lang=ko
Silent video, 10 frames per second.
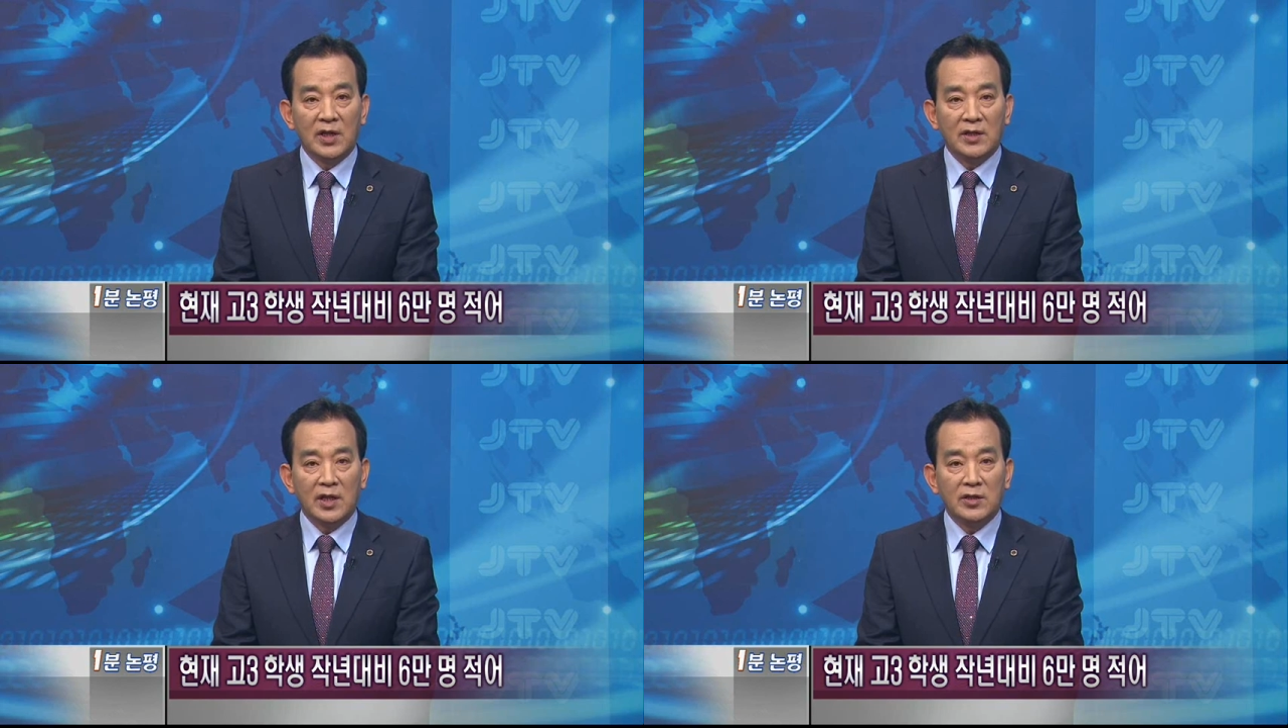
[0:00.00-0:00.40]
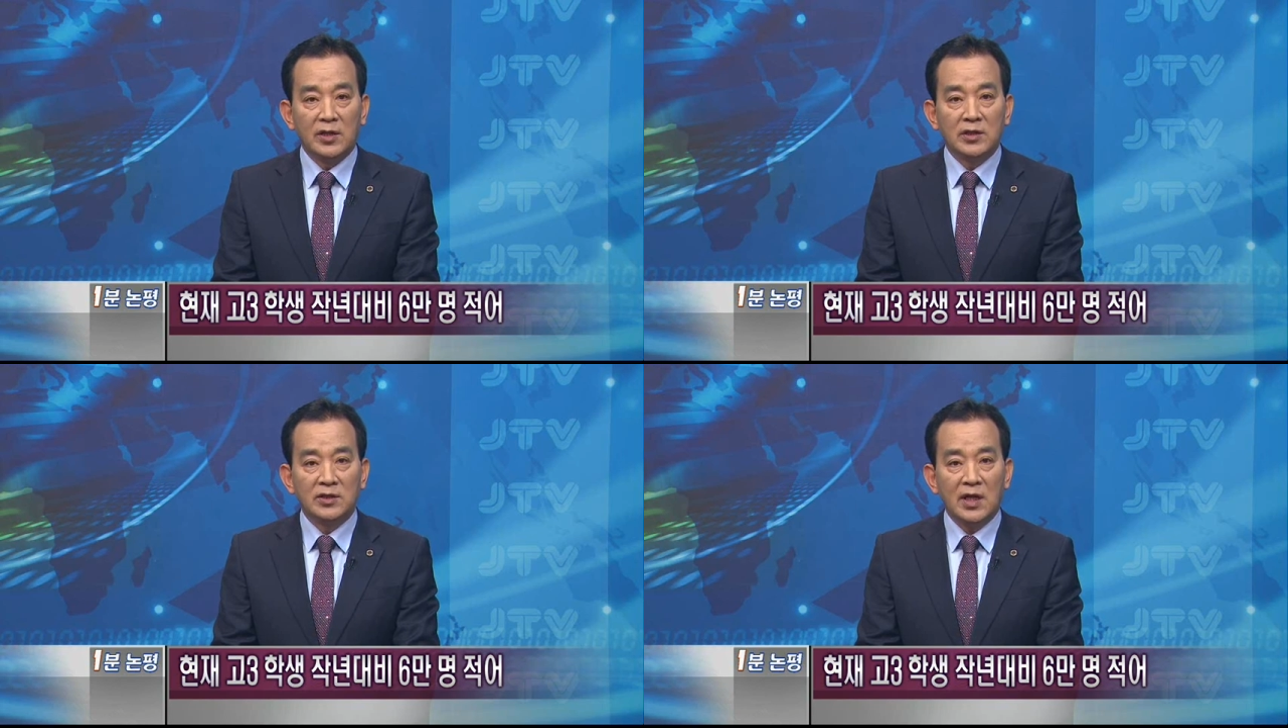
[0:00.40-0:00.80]

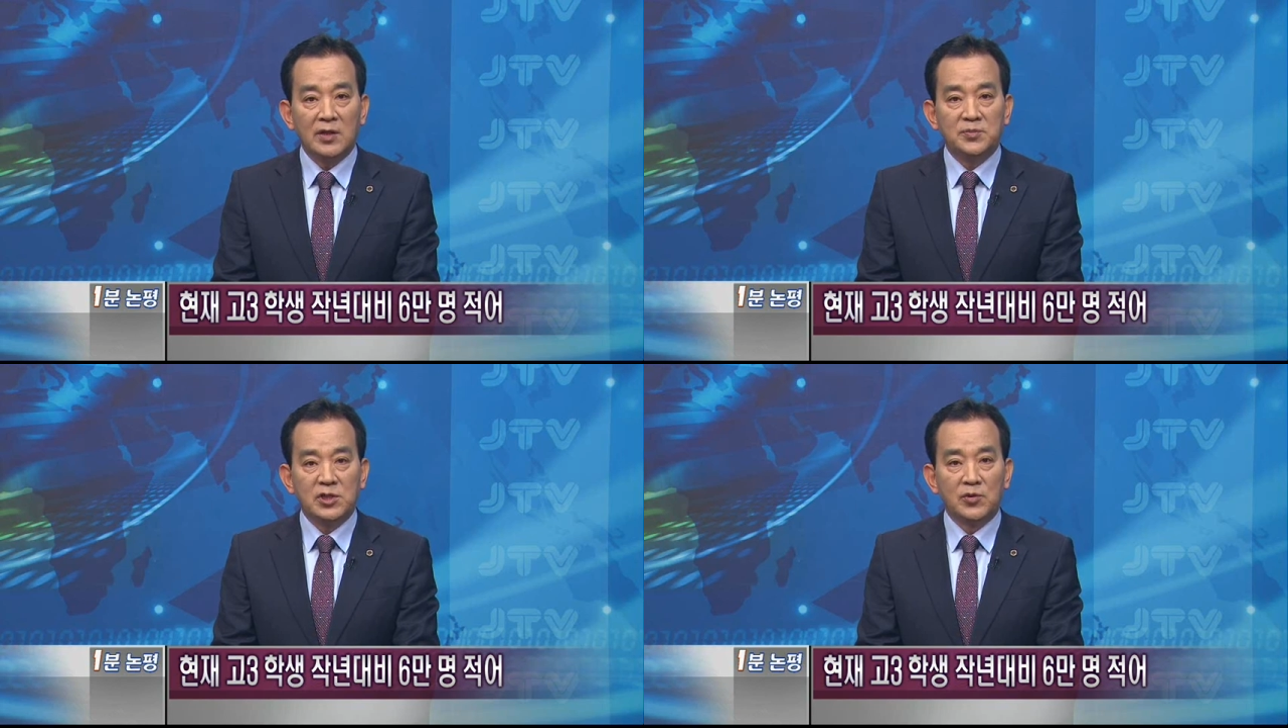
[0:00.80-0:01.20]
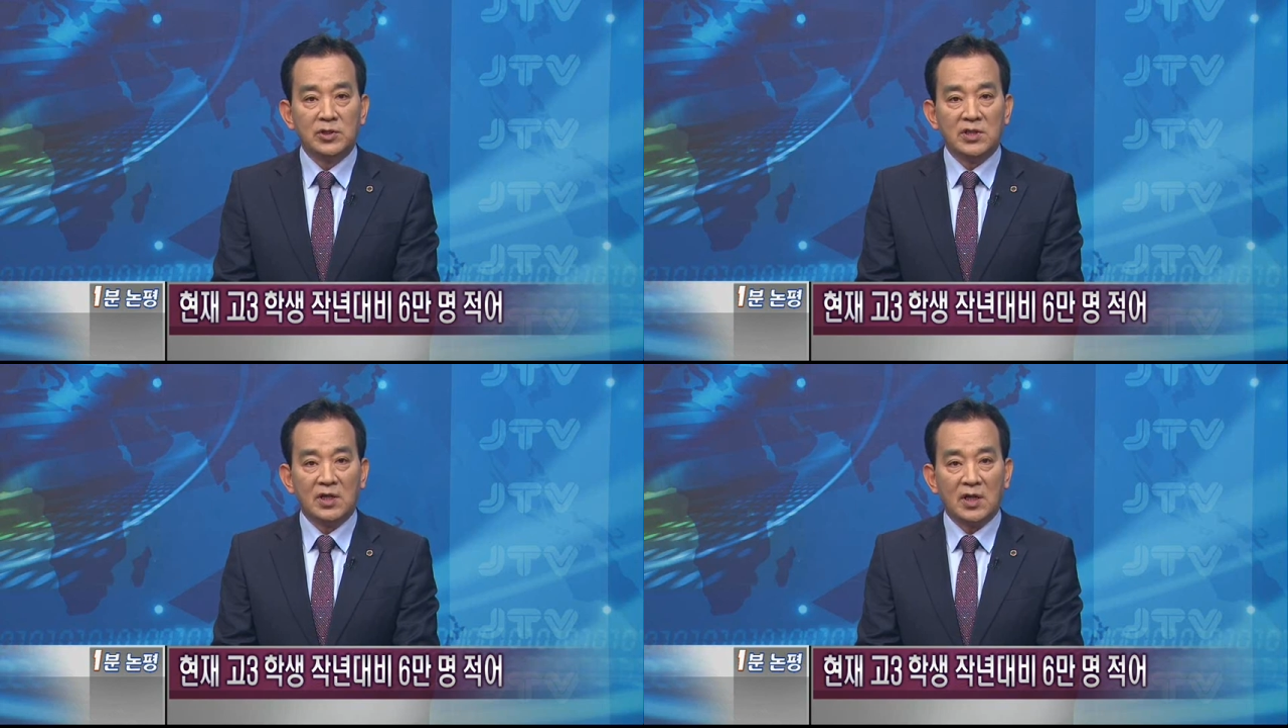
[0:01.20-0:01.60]
내년에는 대입
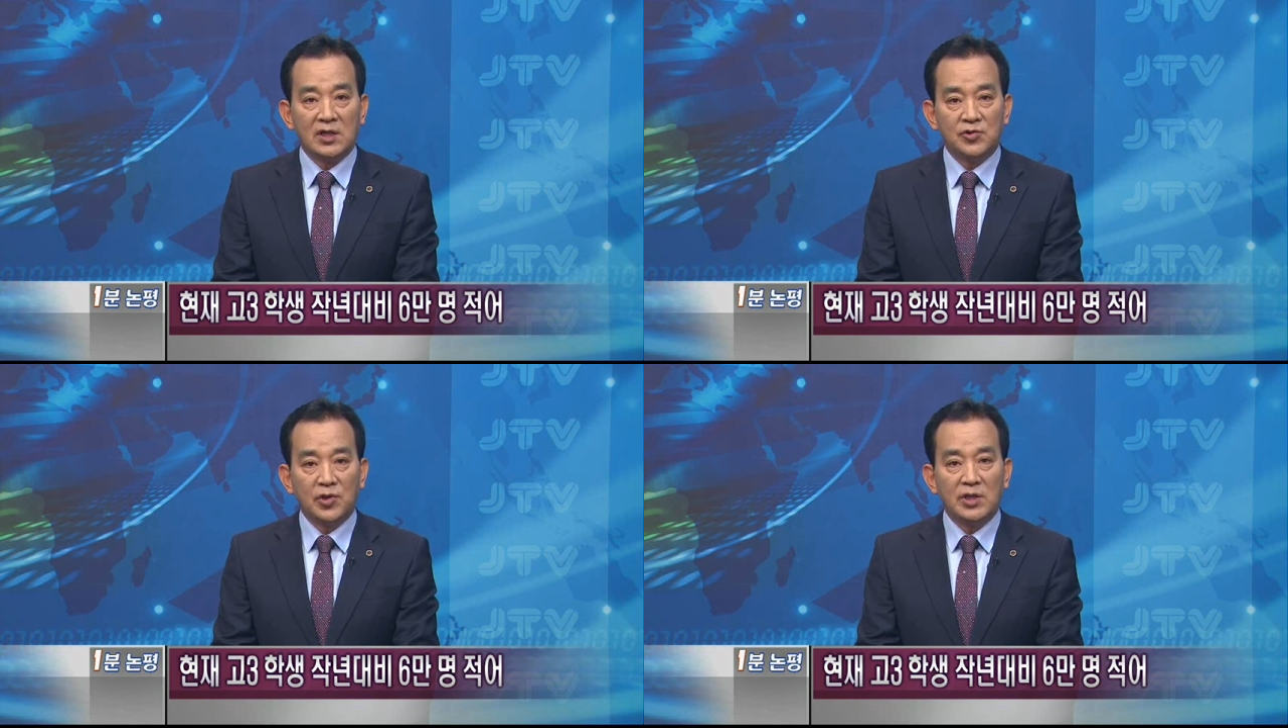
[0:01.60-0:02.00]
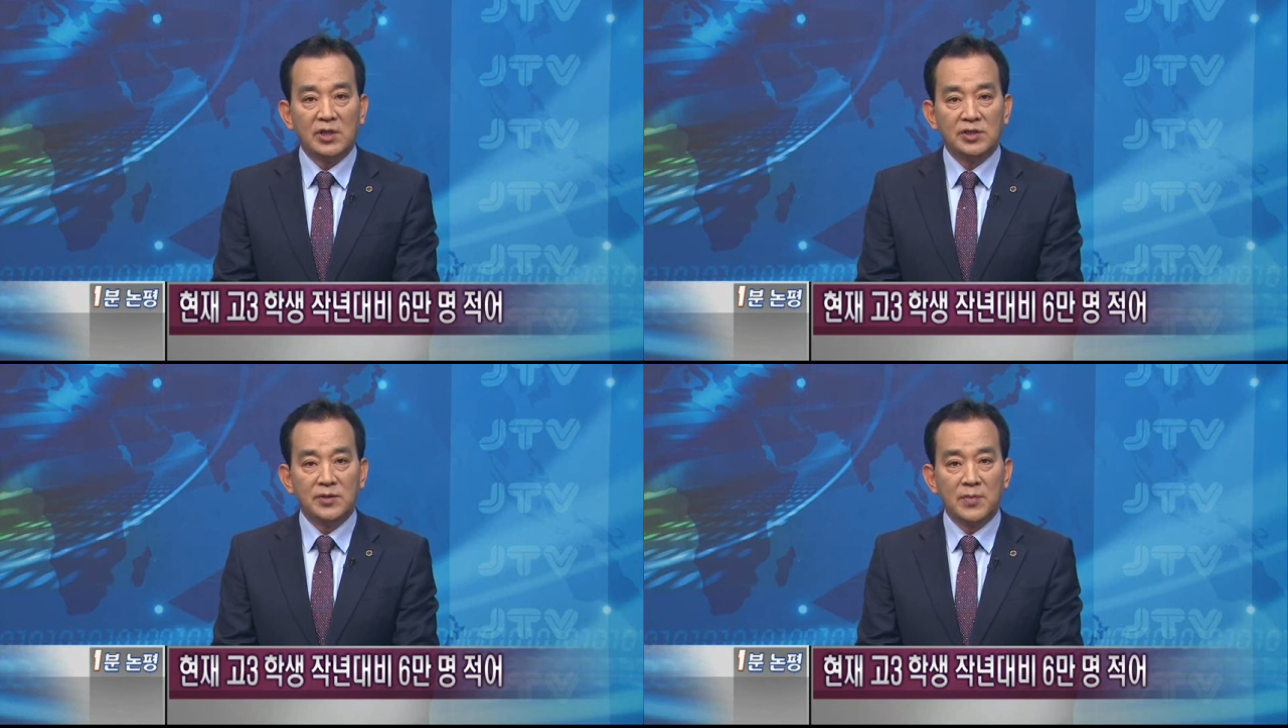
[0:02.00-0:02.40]
지원자가
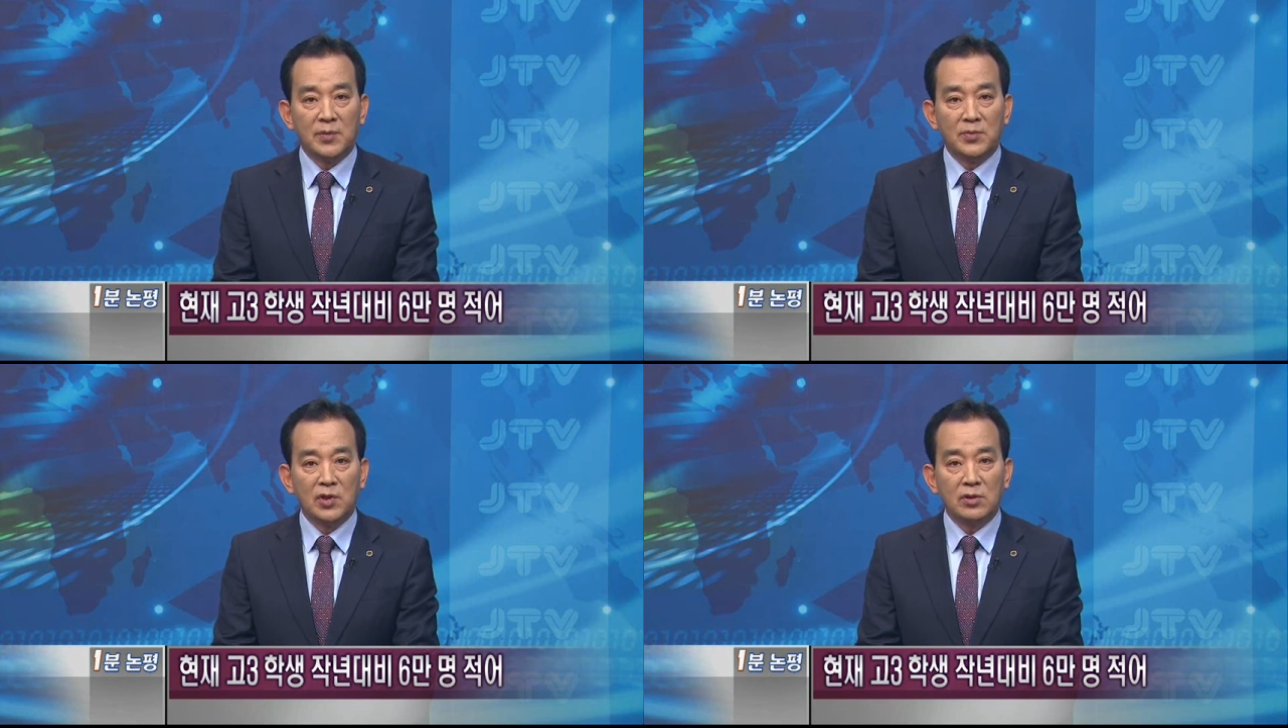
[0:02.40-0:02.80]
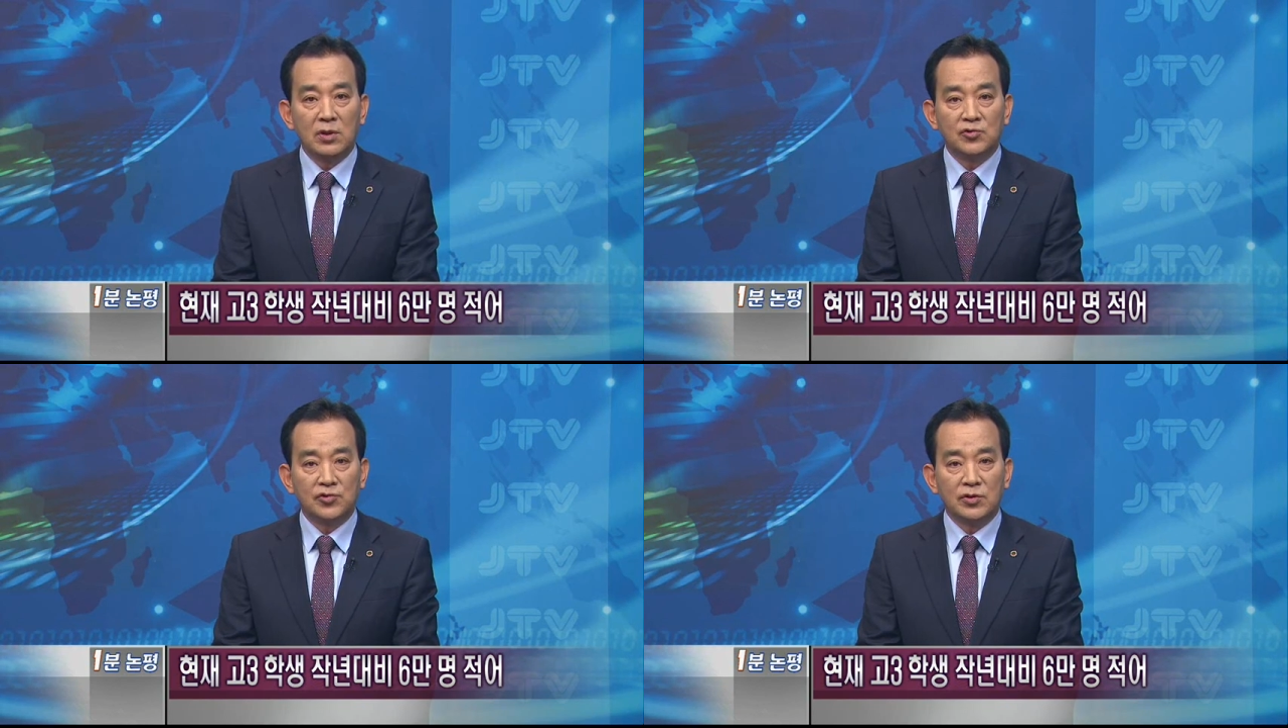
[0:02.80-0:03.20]
최대 10만 명
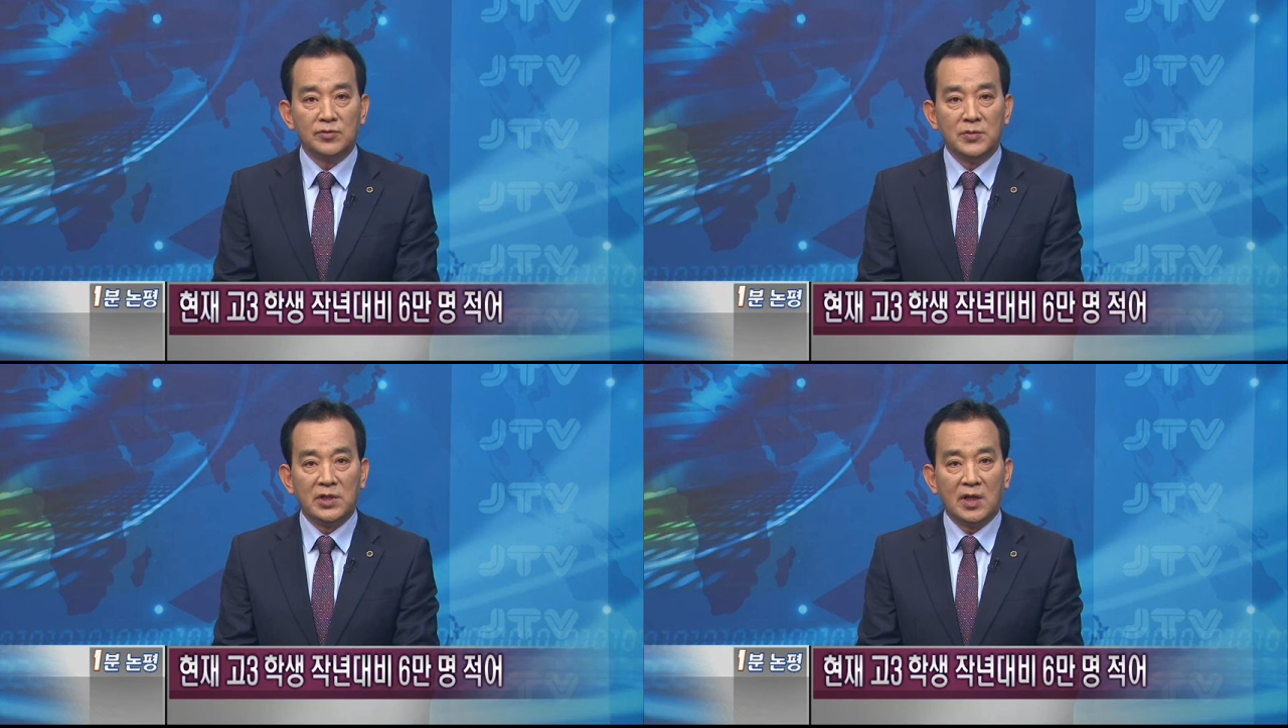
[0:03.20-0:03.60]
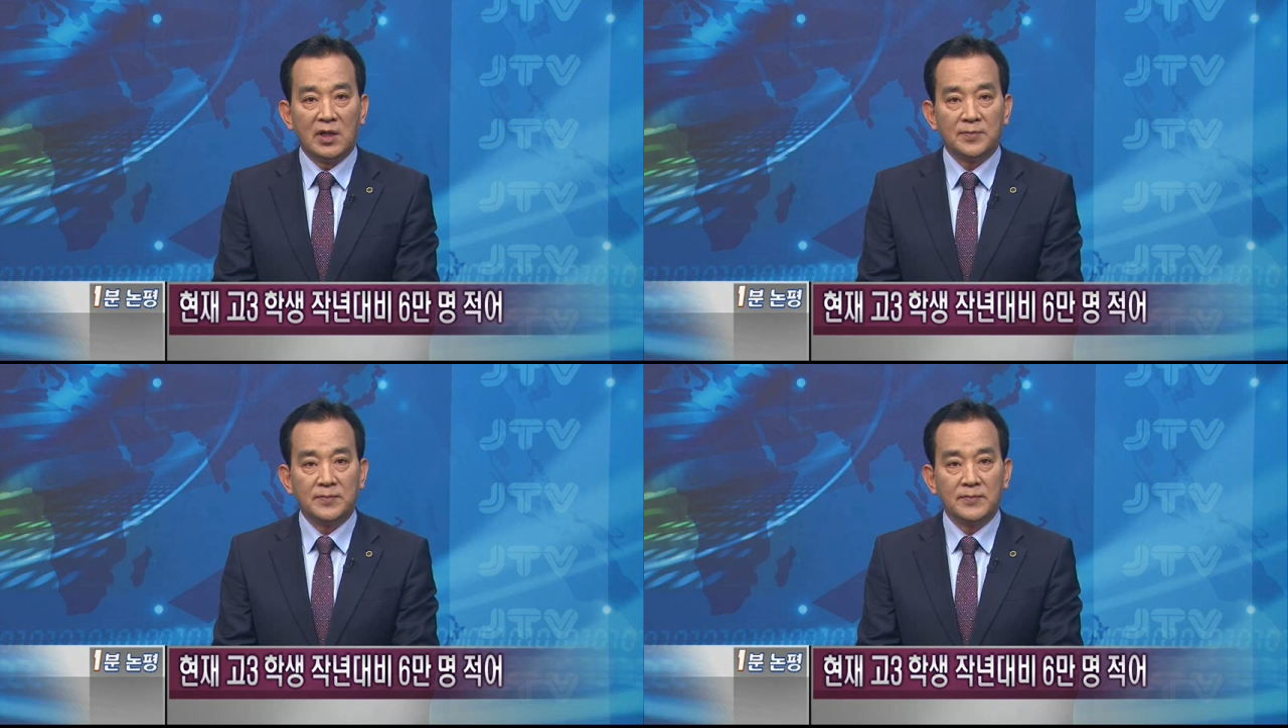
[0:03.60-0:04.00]
줄어듭니다.